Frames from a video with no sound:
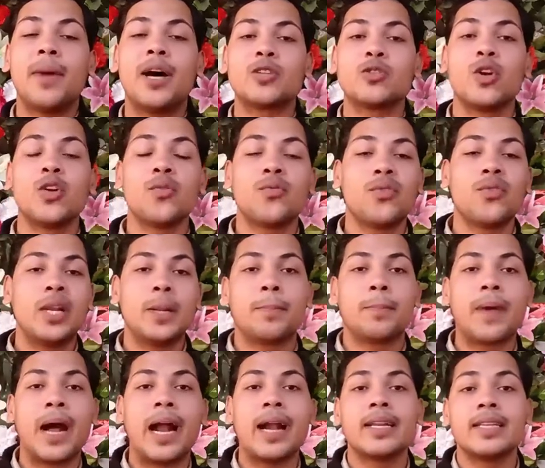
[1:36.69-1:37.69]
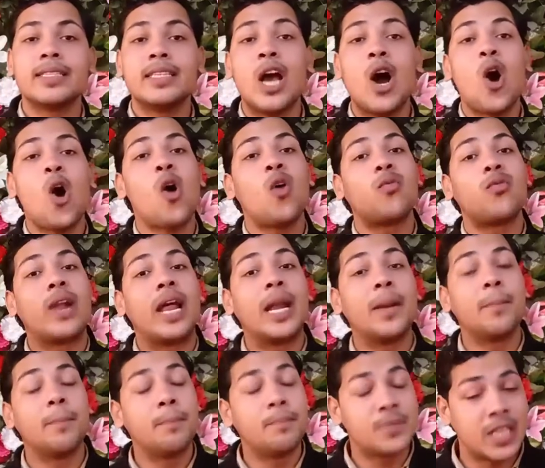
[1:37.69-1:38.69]
एमेजोन फ्लिपकार्ट या
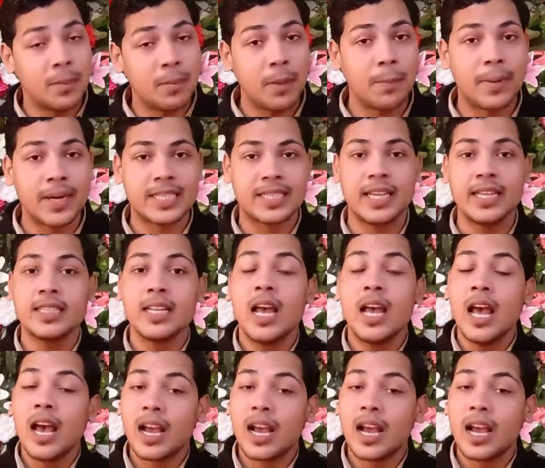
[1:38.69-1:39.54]
ऑफलाइन से भी परचेज